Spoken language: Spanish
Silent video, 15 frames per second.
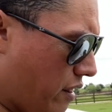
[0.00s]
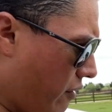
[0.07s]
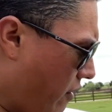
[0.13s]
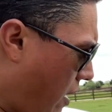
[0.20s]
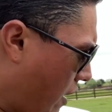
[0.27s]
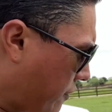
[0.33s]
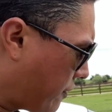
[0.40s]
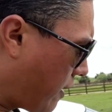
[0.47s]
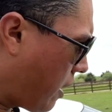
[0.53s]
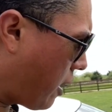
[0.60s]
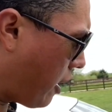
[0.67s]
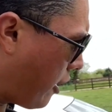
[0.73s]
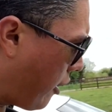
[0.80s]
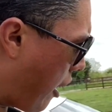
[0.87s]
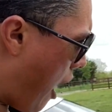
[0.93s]
De veras,
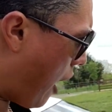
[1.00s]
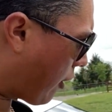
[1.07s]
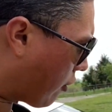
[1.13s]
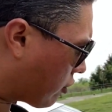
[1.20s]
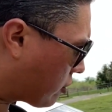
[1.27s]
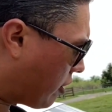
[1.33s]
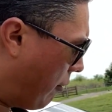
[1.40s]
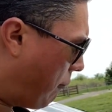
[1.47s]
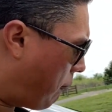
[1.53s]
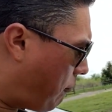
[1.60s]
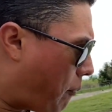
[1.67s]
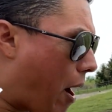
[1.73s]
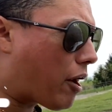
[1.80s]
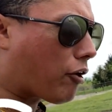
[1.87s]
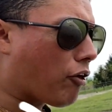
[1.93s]
carro tan
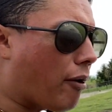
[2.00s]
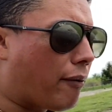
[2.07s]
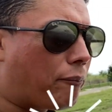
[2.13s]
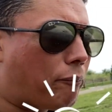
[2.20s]
perro